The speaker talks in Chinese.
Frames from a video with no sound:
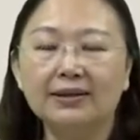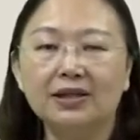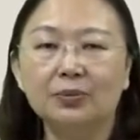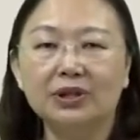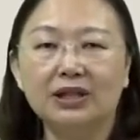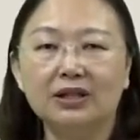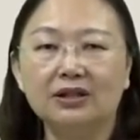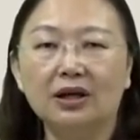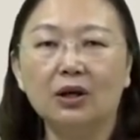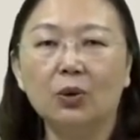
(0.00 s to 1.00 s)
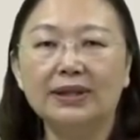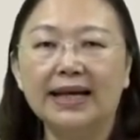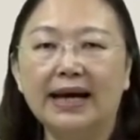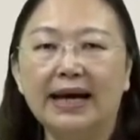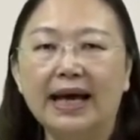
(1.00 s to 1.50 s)
是不是能够
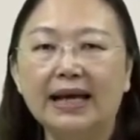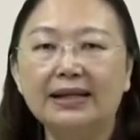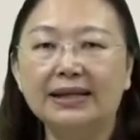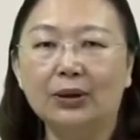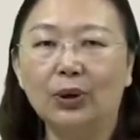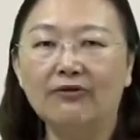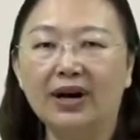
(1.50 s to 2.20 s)
向 A 财团